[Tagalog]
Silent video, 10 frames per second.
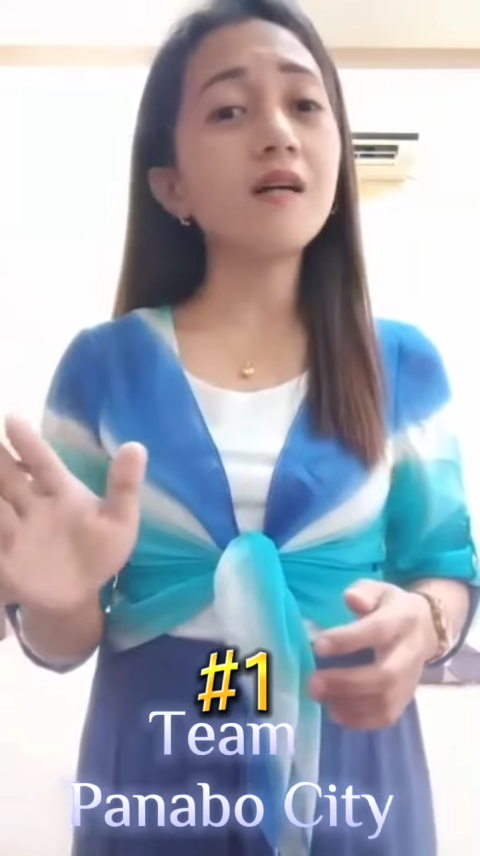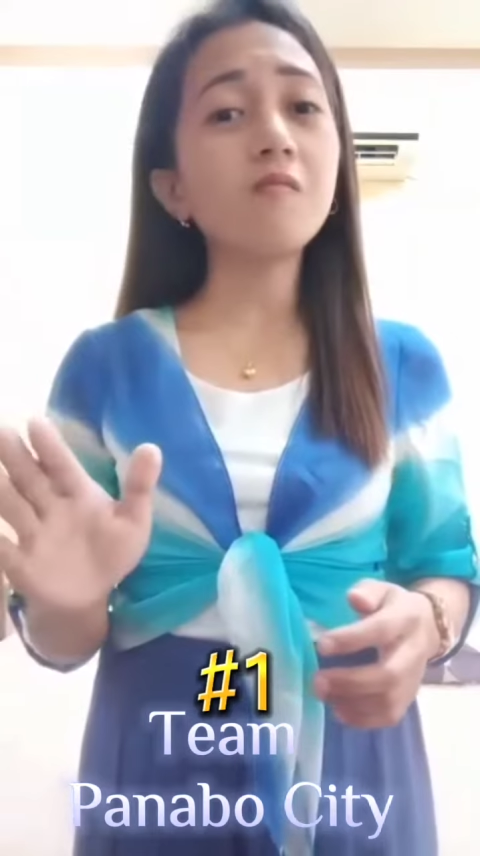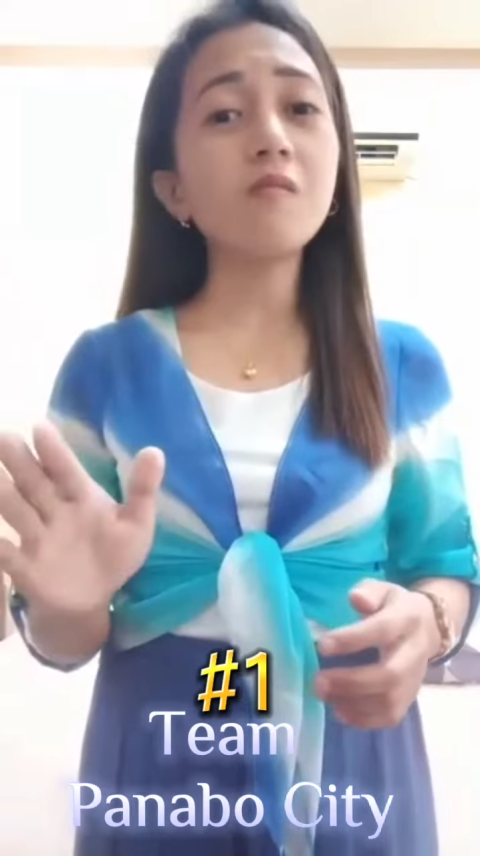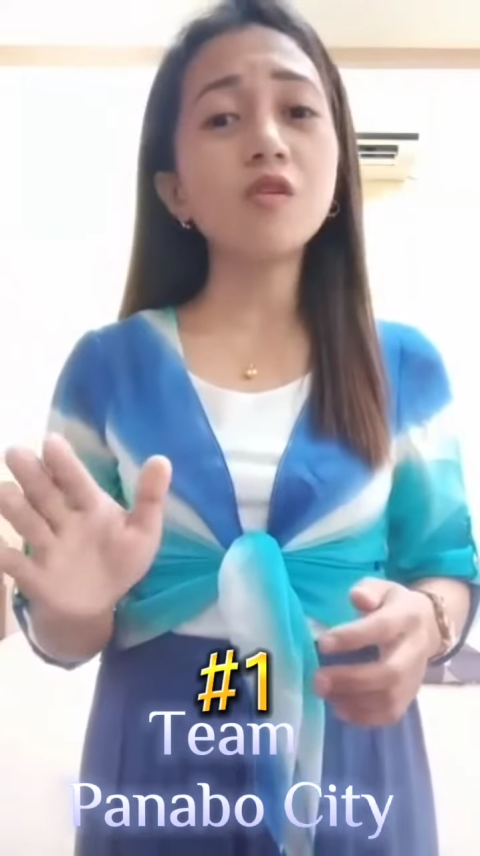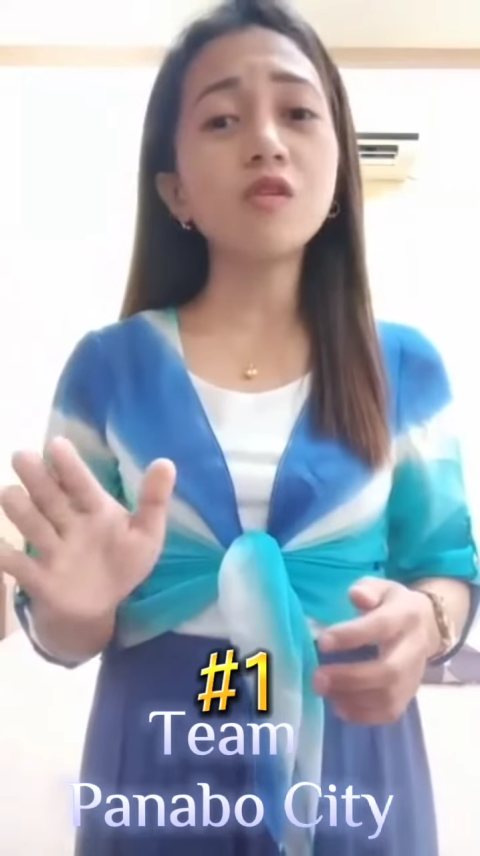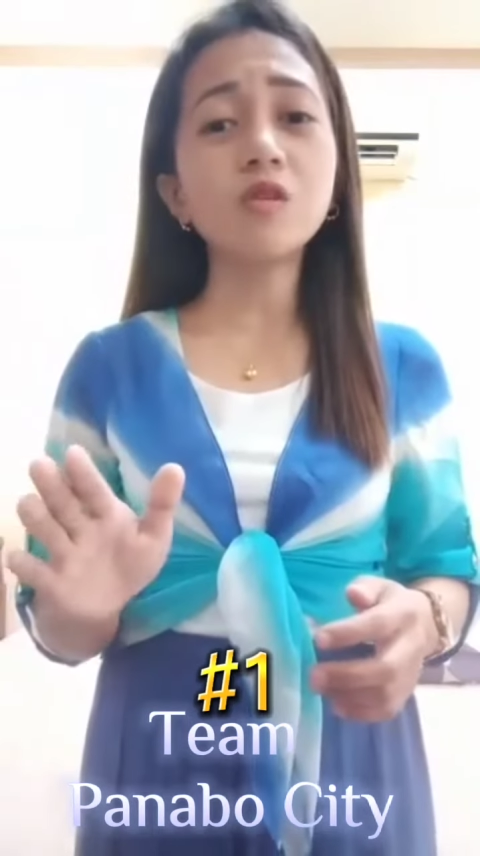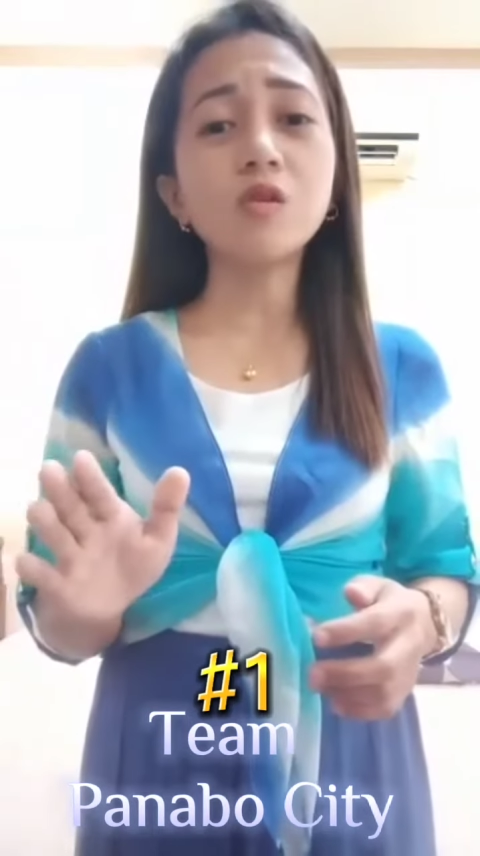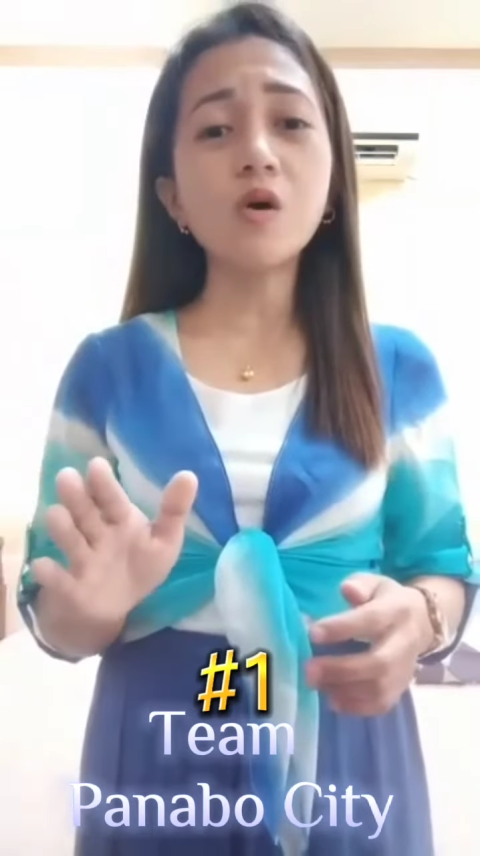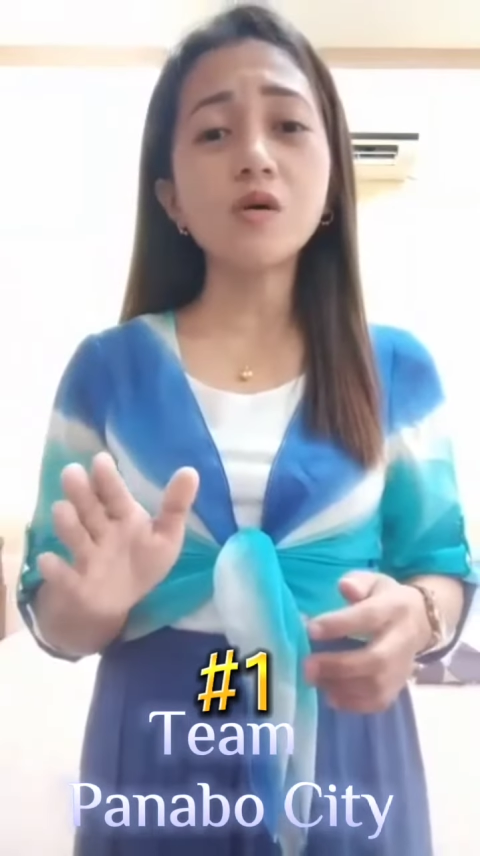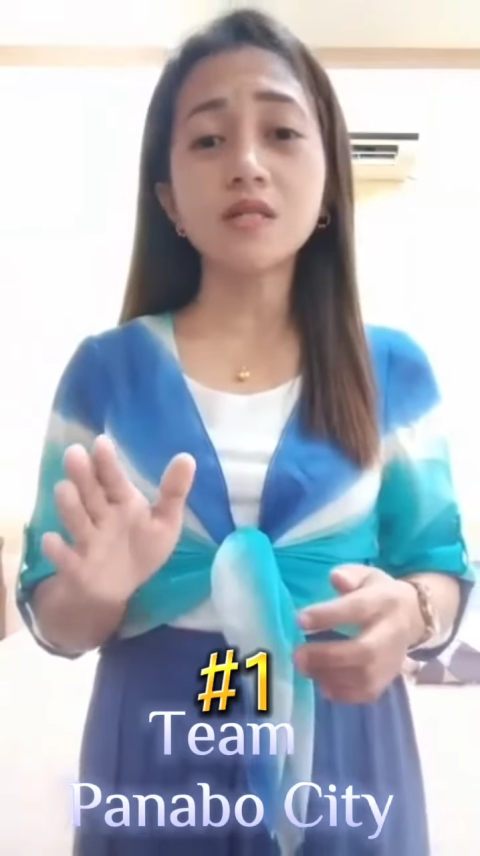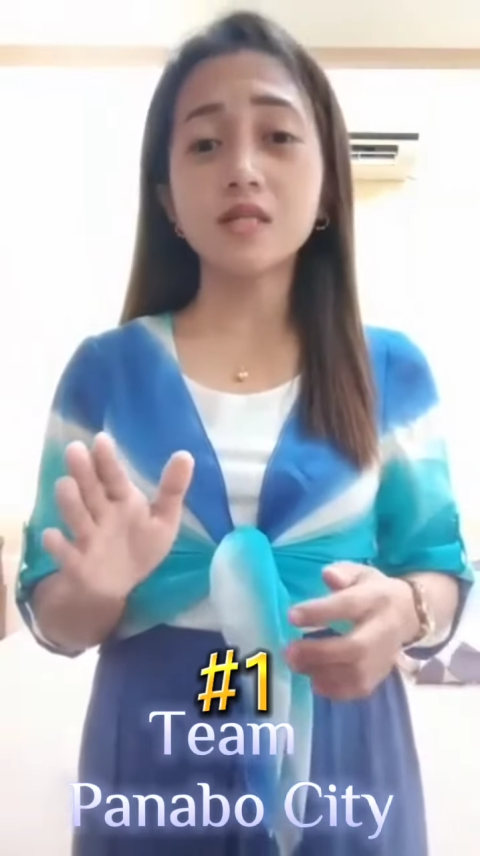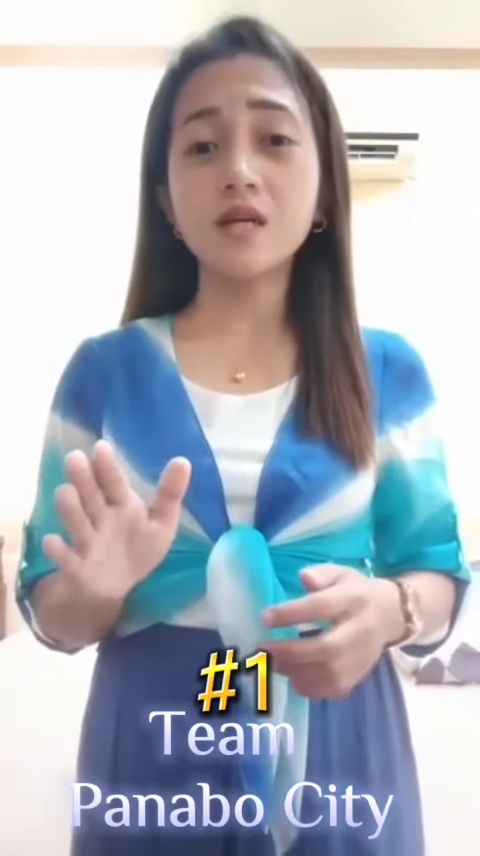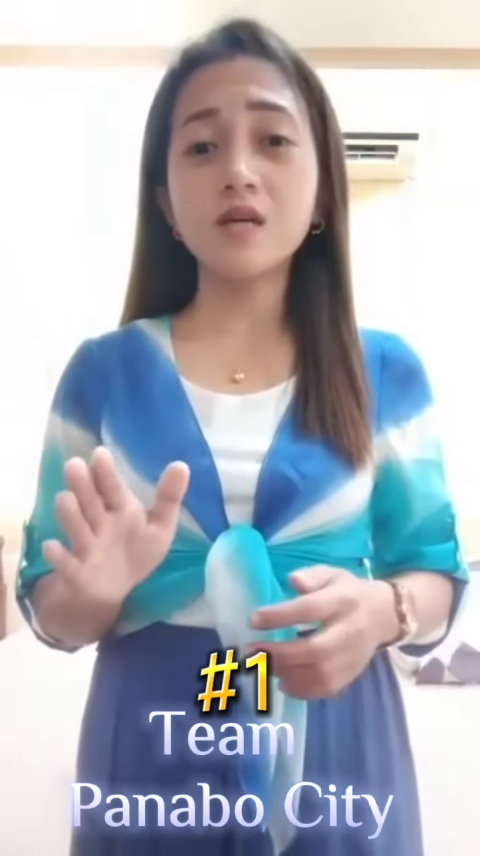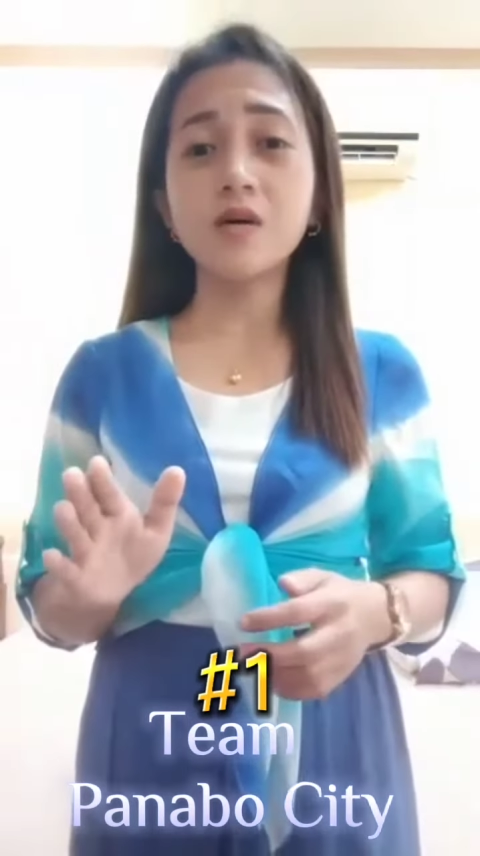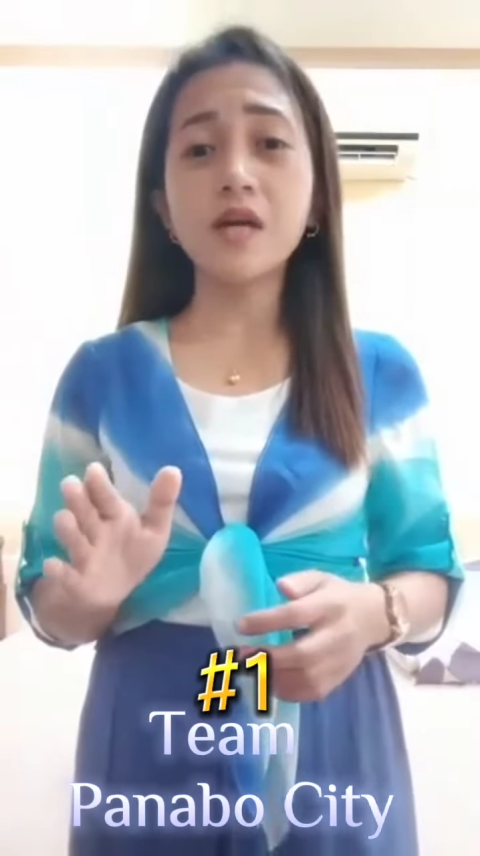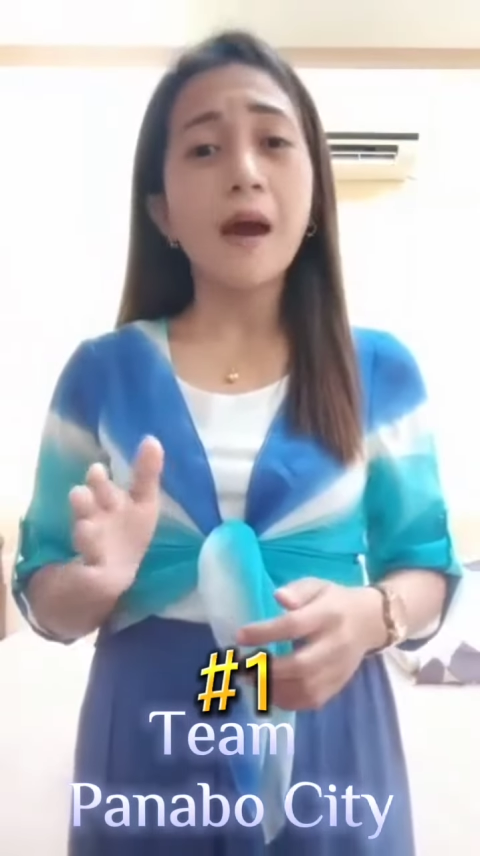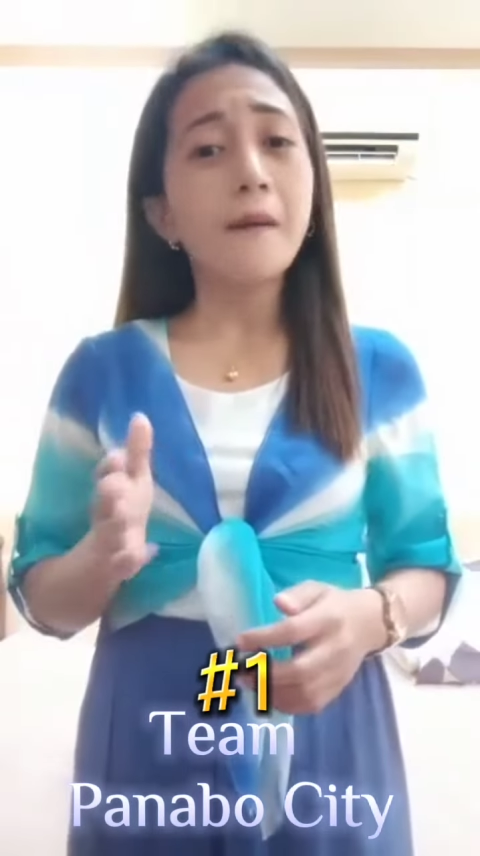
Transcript: mundo sa'yo'y